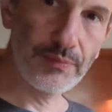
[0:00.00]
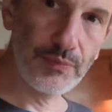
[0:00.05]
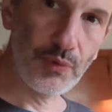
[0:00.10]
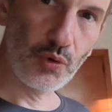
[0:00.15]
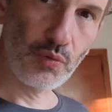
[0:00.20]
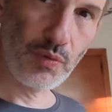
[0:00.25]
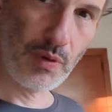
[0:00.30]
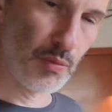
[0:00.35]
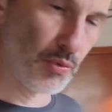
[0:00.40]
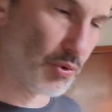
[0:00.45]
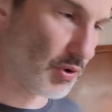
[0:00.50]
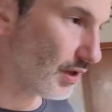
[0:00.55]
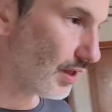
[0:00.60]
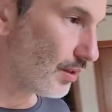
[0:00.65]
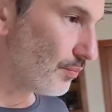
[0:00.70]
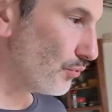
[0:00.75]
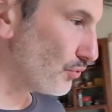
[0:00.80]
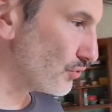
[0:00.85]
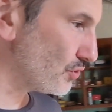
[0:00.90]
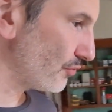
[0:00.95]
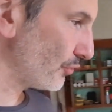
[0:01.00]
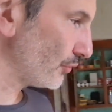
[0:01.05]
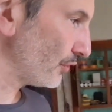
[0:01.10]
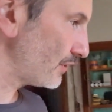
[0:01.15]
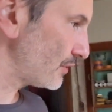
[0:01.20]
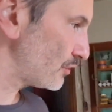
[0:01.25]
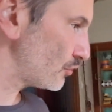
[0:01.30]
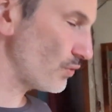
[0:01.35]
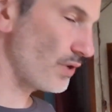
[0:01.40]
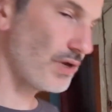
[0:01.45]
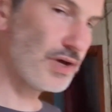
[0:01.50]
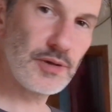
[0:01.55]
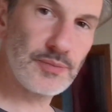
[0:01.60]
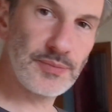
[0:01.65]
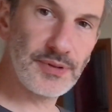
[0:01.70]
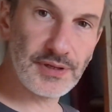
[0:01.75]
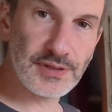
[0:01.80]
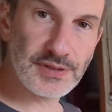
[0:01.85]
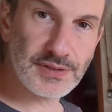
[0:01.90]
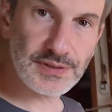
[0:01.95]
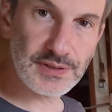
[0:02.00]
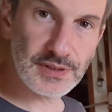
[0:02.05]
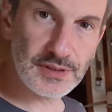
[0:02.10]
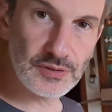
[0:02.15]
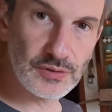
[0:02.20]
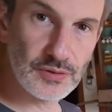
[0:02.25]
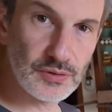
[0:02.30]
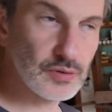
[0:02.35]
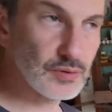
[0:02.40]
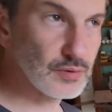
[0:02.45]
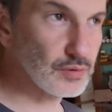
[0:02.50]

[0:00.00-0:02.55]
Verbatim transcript: Donc moi, mon programme pour ce vendredi soir, eh bien, c'est de